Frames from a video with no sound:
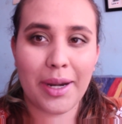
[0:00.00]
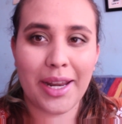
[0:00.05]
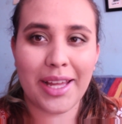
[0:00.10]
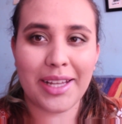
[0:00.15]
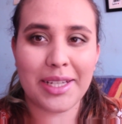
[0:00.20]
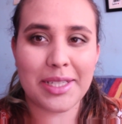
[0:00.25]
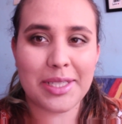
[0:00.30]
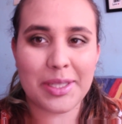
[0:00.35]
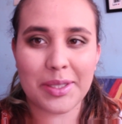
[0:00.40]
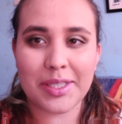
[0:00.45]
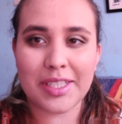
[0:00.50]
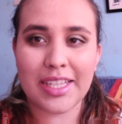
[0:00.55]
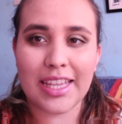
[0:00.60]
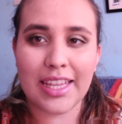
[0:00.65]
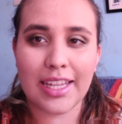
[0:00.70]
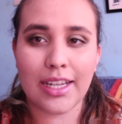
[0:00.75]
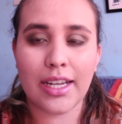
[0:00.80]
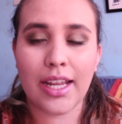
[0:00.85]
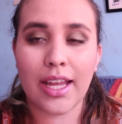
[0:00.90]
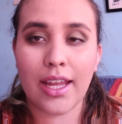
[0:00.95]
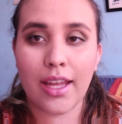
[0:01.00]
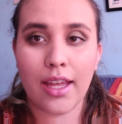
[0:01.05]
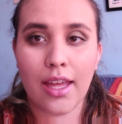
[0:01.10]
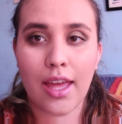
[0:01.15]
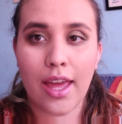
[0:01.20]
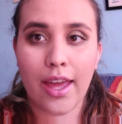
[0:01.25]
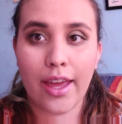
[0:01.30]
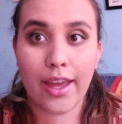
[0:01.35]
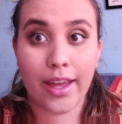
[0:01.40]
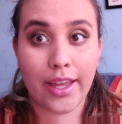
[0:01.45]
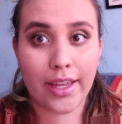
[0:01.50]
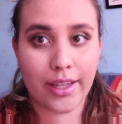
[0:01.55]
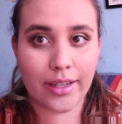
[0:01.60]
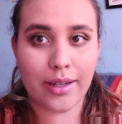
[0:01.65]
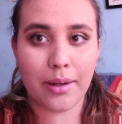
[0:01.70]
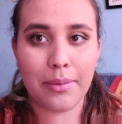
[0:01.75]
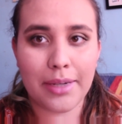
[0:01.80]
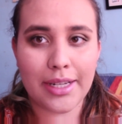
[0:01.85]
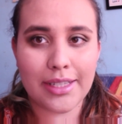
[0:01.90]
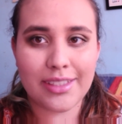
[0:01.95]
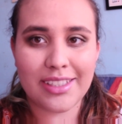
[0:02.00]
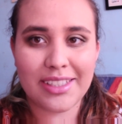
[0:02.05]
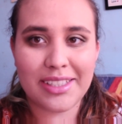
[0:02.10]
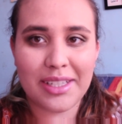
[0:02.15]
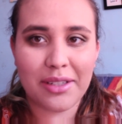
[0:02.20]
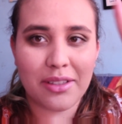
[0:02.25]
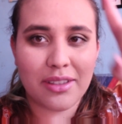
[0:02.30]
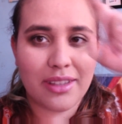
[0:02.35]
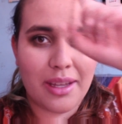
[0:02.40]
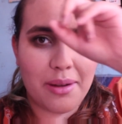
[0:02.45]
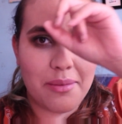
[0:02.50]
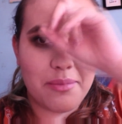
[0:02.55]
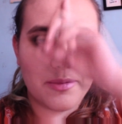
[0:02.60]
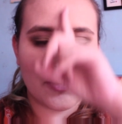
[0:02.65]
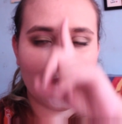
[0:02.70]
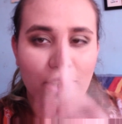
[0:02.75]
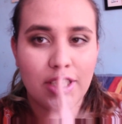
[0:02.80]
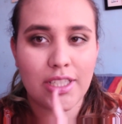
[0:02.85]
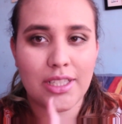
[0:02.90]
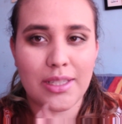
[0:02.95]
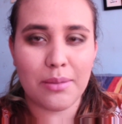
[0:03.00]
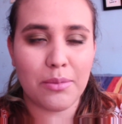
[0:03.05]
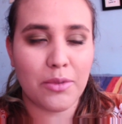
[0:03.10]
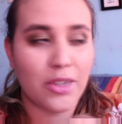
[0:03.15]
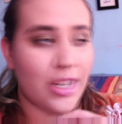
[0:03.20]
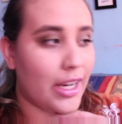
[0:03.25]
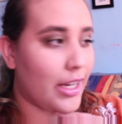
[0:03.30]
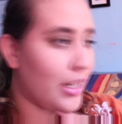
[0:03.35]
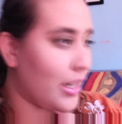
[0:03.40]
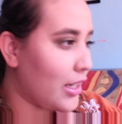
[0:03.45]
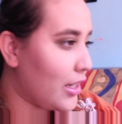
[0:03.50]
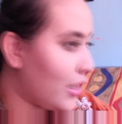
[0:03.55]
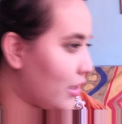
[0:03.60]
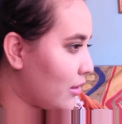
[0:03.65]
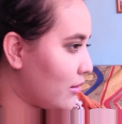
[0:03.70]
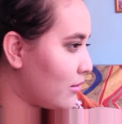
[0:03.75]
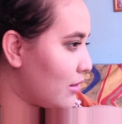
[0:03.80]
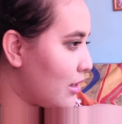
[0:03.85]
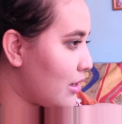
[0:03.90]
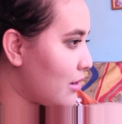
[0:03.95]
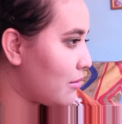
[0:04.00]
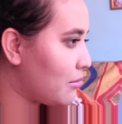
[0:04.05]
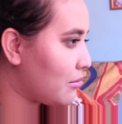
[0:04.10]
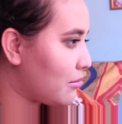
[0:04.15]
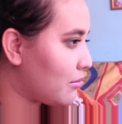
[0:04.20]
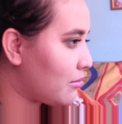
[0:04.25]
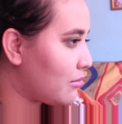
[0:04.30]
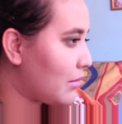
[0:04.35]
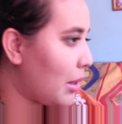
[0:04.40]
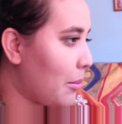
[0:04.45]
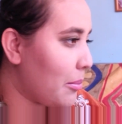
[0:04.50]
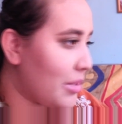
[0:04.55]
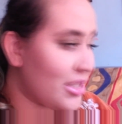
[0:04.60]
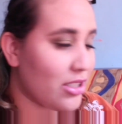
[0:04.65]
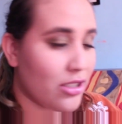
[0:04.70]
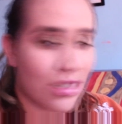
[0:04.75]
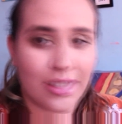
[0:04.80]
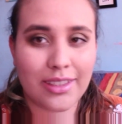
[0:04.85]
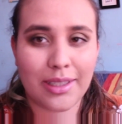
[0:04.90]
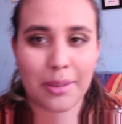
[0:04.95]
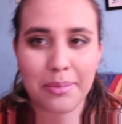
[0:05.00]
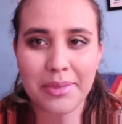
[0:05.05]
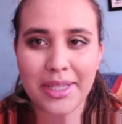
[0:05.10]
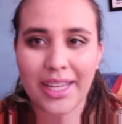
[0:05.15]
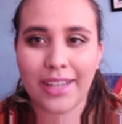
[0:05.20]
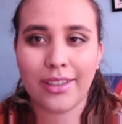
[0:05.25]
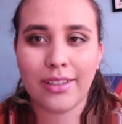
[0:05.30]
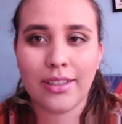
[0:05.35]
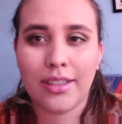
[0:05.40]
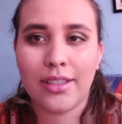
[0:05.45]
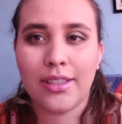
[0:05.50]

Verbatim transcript: para que se oxiden. En cámara sí se nota muchísimo la línea, en, persona también.